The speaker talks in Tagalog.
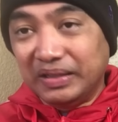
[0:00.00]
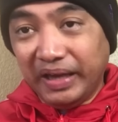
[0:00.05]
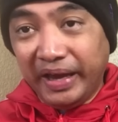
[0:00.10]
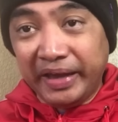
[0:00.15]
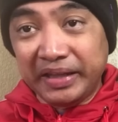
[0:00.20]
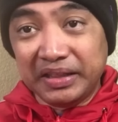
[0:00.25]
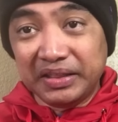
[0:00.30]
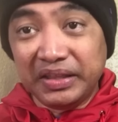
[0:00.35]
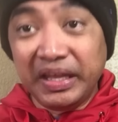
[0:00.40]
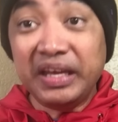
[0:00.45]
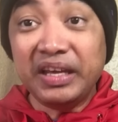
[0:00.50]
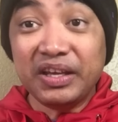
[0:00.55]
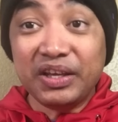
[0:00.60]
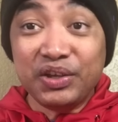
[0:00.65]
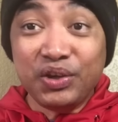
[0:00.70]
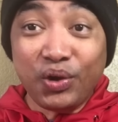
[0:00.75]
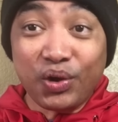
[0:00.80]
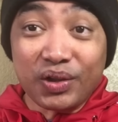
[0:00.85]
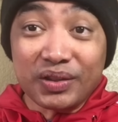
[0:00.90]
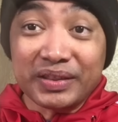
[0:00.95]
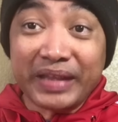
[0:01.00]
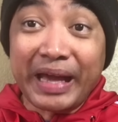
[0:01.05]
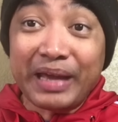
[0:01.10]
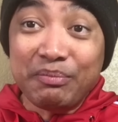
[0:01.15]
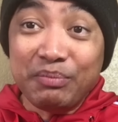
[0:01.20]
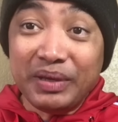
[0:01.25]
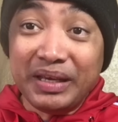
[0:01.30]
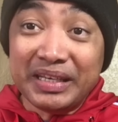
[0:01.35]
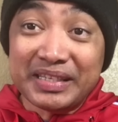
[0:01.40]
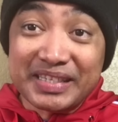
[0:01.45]
I think your
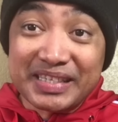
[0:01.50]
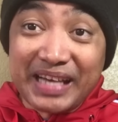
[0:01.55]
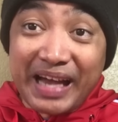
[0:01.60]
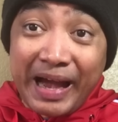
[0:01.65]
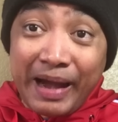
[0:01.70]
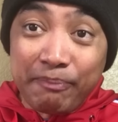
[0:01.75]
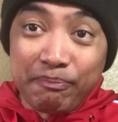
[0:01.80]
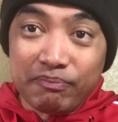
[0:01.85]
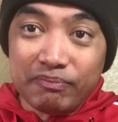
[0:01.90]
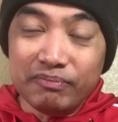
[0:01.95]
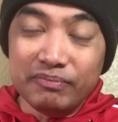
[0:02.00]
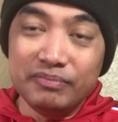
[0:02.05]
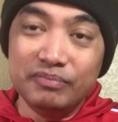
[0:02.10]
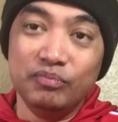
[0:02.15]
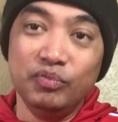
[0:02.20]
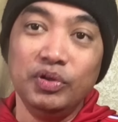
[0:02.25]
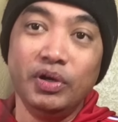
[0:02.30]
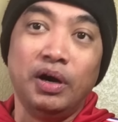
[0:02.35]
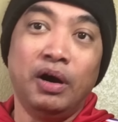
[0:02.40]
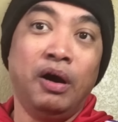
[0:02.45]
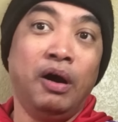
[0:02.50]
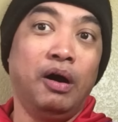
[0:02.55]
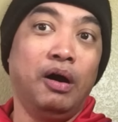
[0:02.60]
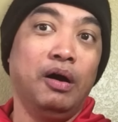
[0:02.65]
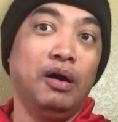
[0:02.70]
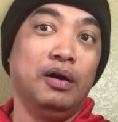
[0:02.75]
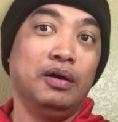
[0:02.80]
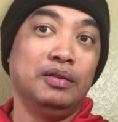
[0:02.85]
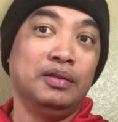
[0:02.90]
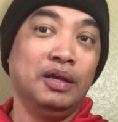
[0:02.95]
time is up. Oh,
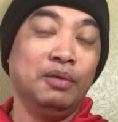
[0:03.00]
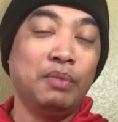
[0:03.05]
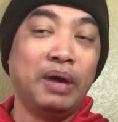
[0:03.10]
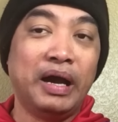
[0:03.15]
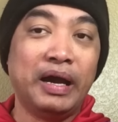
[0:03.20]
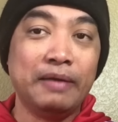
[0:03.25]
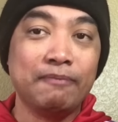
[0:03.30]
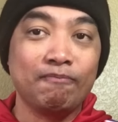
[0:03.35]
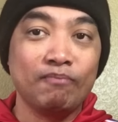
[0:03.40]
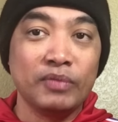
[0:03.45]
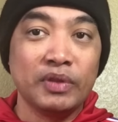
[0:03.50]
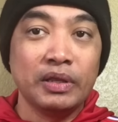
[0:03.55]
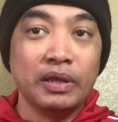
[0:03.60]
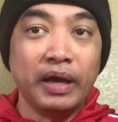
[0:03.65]
'di ba?